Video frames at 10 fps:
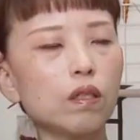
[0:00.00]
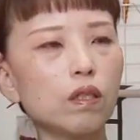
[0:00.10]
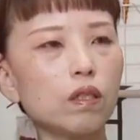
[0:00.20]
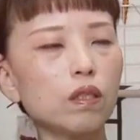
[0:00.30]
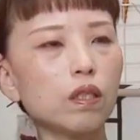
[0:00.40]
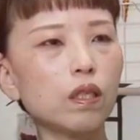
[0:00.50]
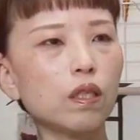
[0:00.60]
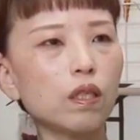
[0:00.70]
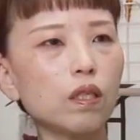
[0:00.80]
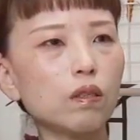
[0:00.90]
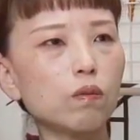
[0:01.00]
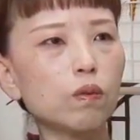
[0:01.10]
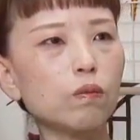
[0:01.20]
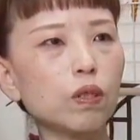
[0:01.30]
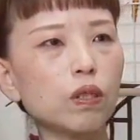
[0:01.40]
いいんじゃないかなと
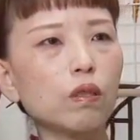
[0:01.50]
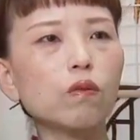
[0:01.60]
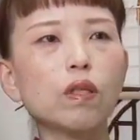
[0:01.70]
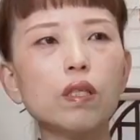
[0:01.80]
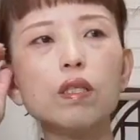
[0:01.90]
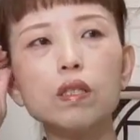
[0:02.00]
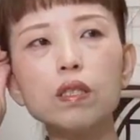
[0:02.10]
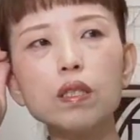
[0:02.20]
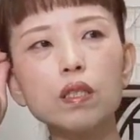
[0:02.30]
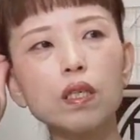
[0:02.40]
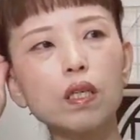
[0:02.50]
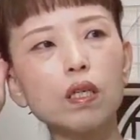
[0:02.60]
思います。あの下手に